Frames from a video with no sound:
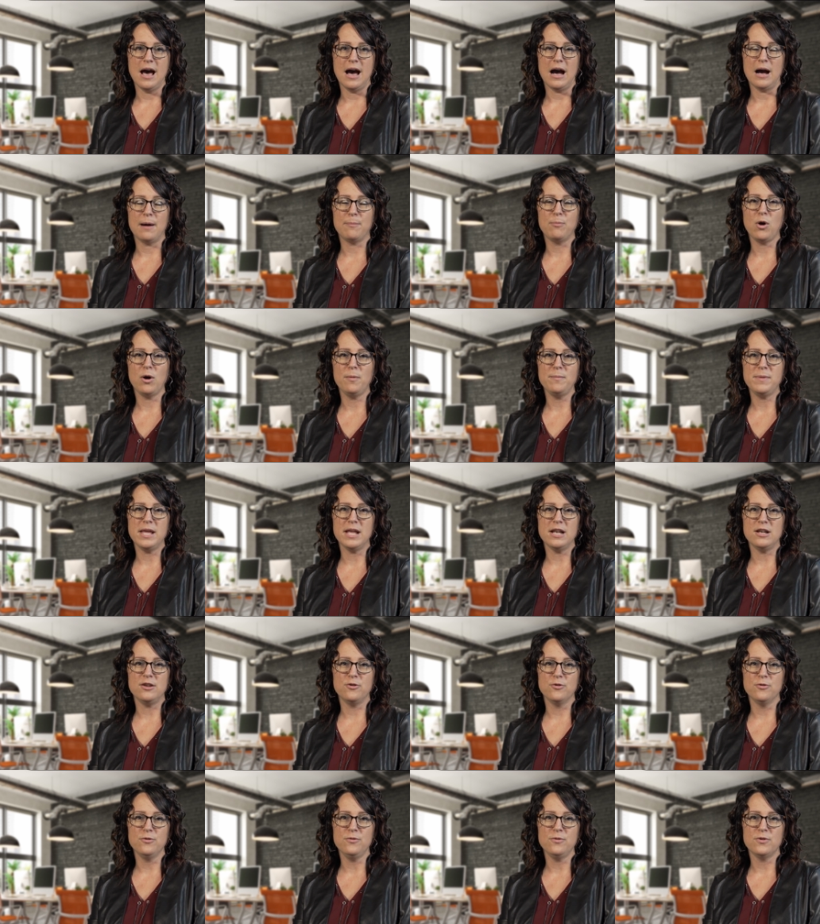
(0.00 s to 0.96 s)
En premier
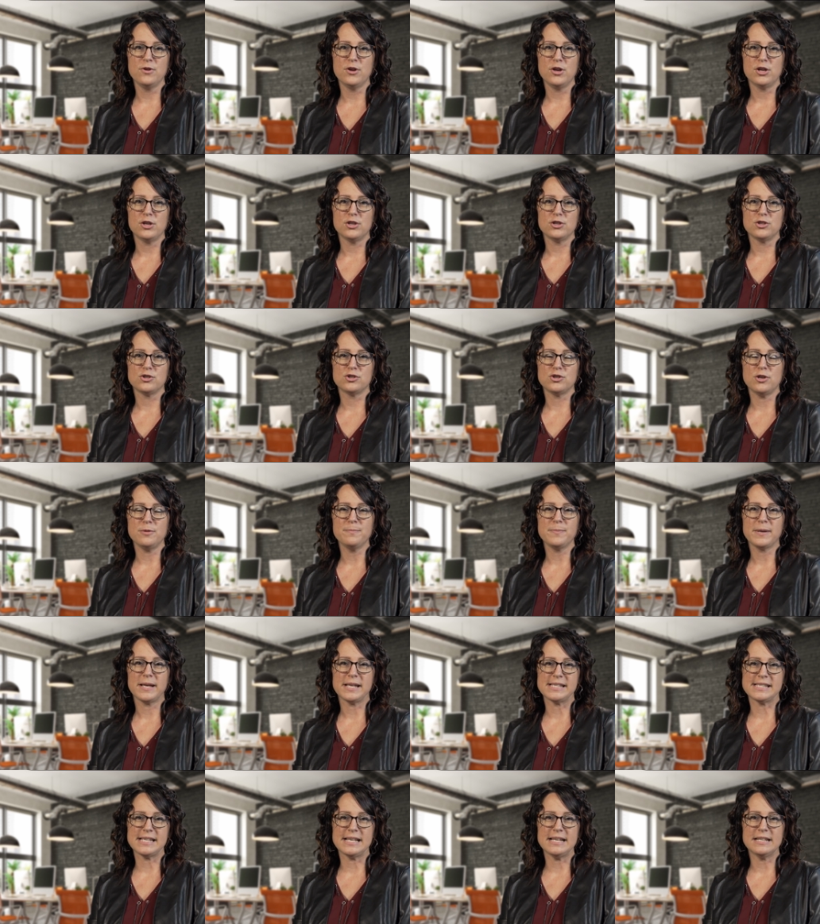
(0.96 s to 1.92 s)
lieu, je me
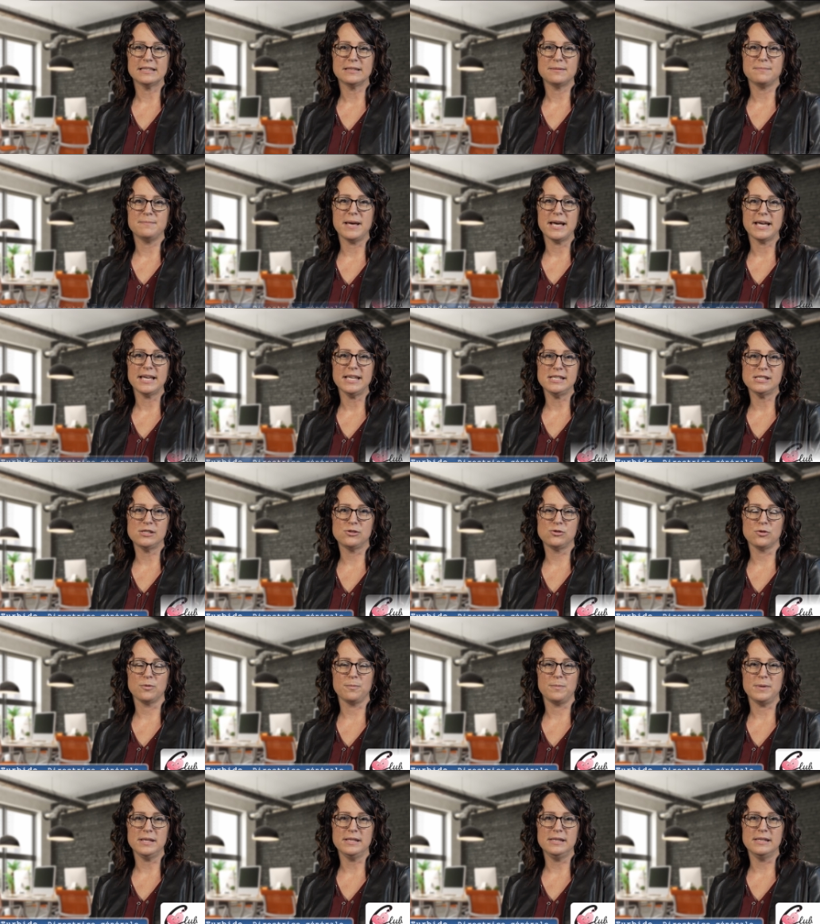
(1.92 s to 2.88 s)
présente Marise
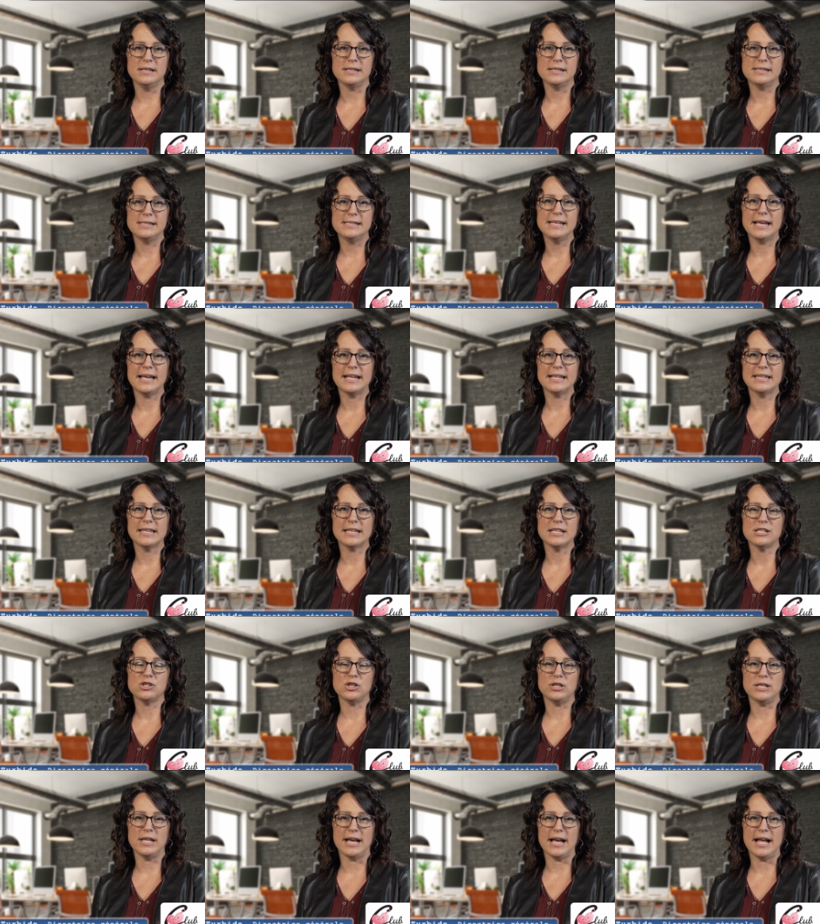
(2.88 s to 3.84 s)
Turbide,
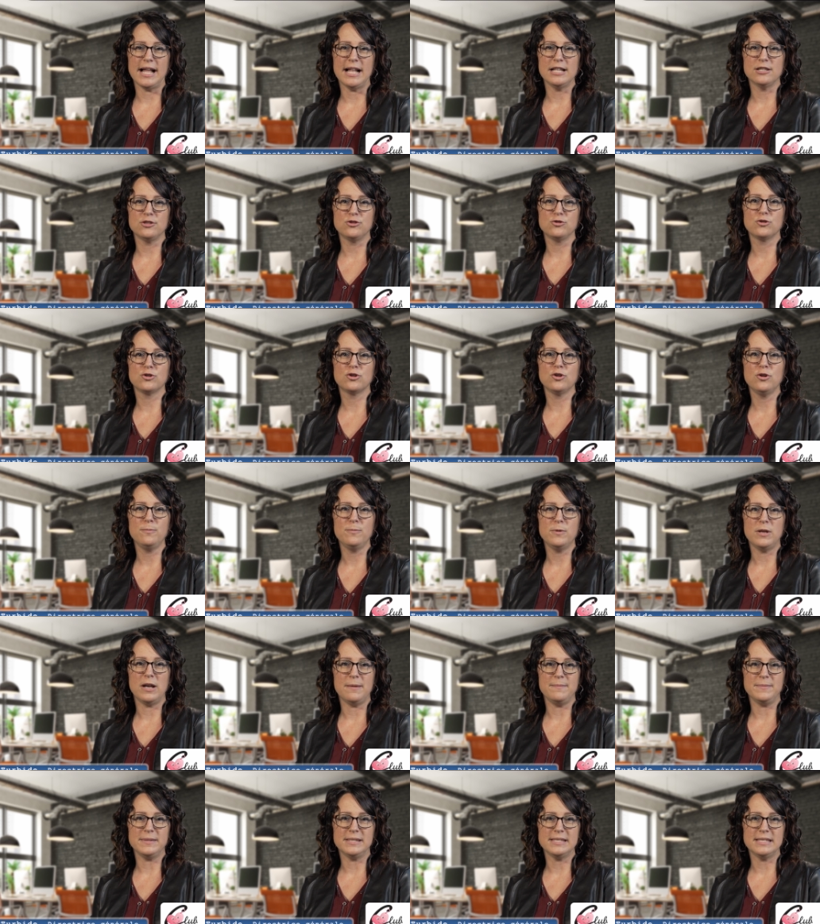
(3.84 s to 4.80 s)
directrice générale du Club de
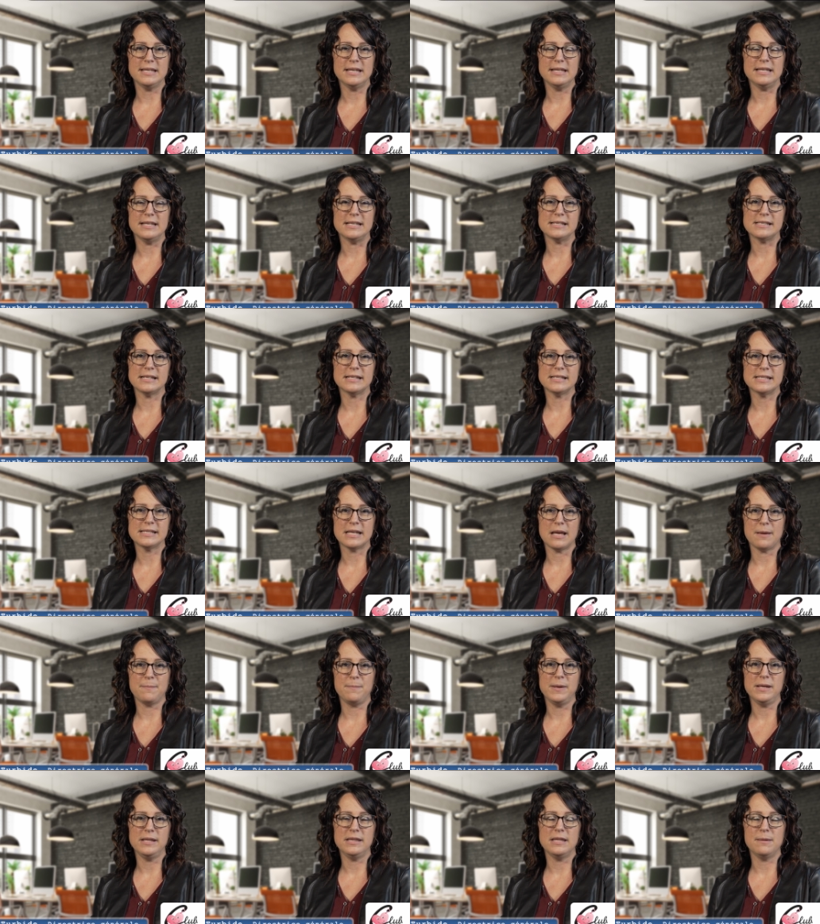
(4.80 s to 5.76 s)
l'amitié des
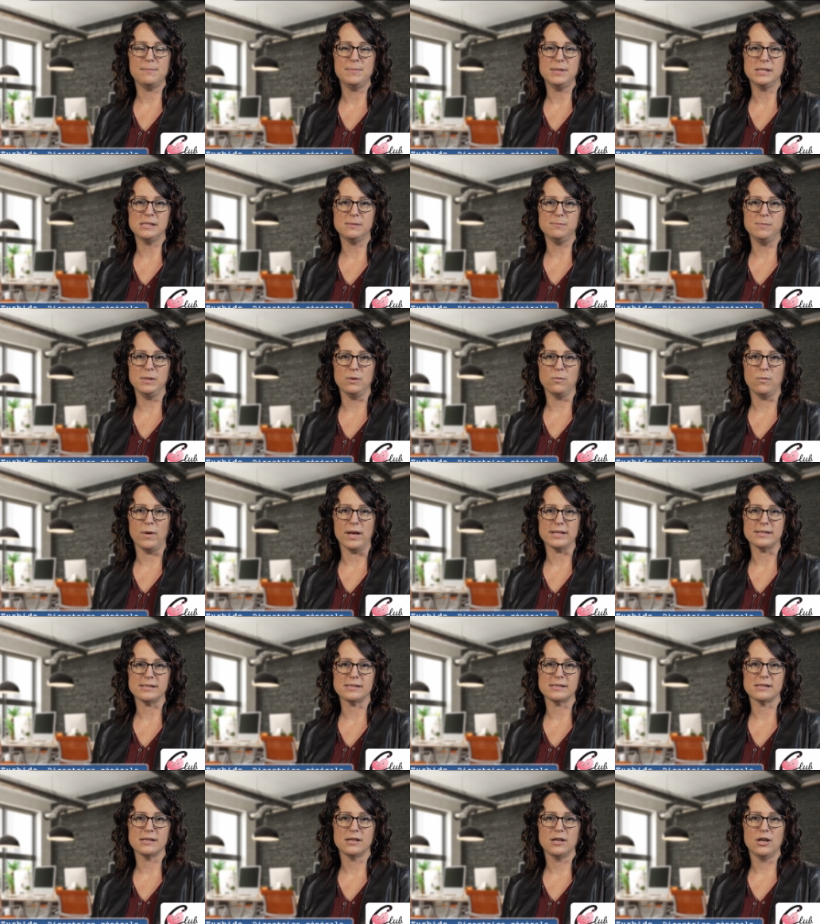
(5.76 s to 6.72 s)
handicapés
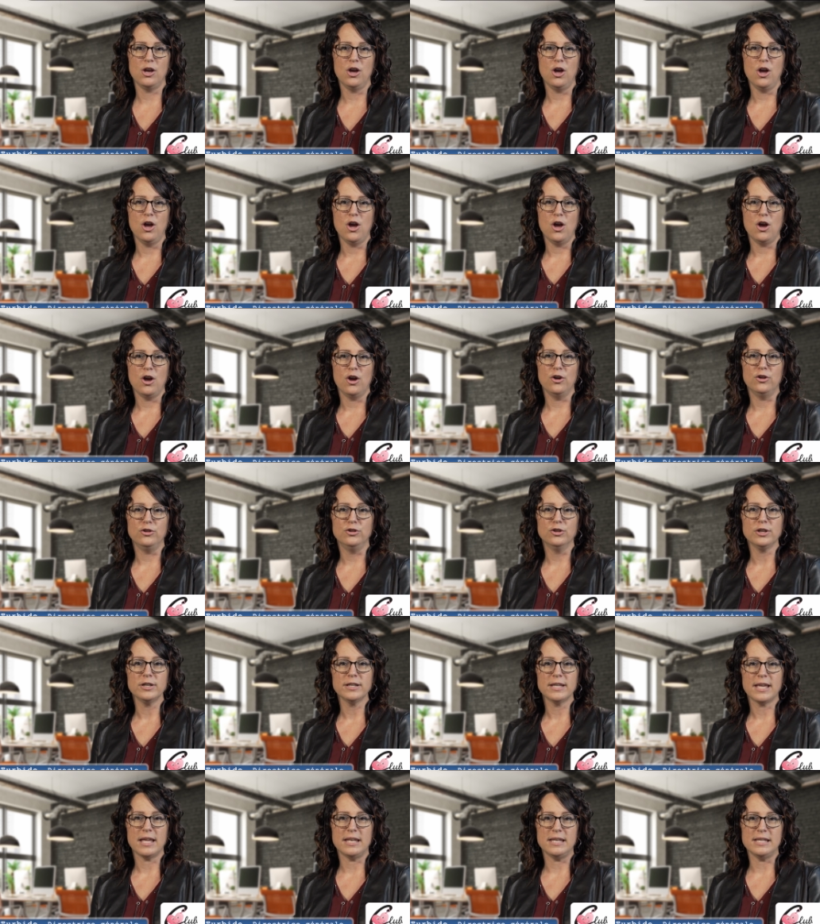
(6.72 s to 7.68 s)
d'Abitibi-Ouest, un
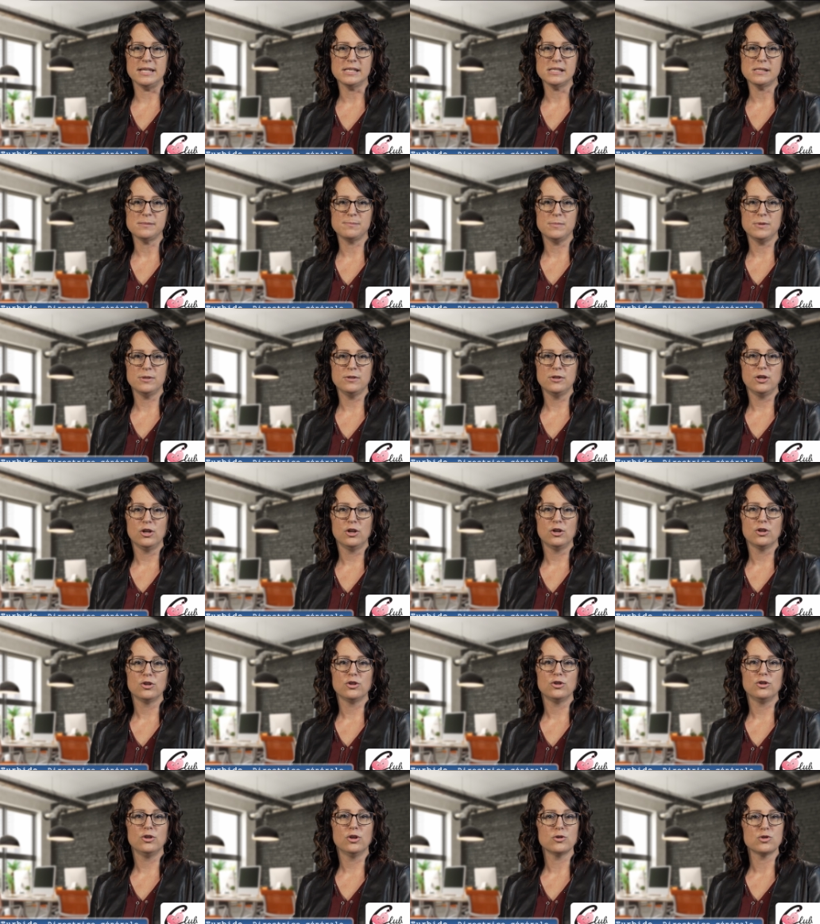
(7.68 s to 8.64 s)
organisme
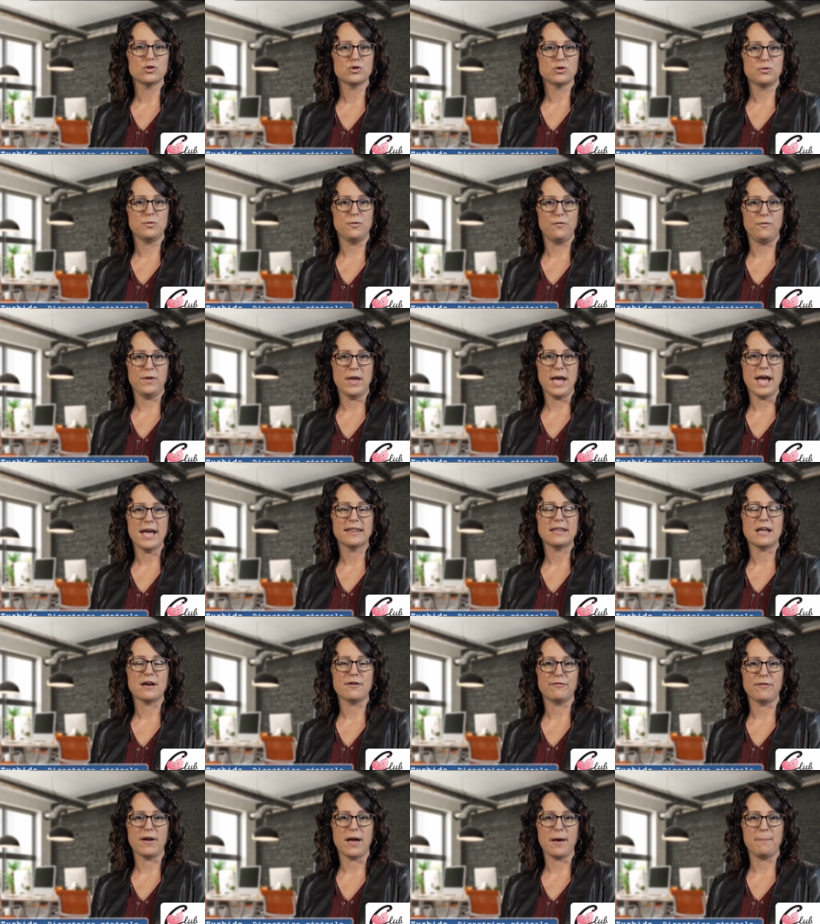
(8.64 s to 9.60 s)
dont je suis fière
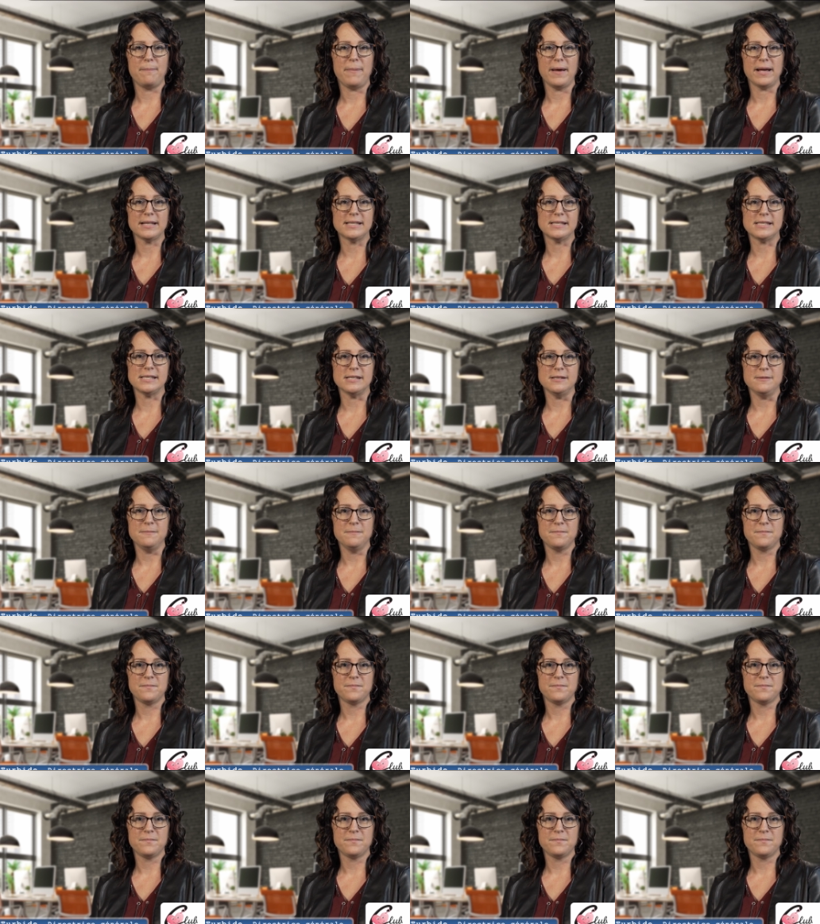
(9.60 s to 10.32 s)
d'en faire partie.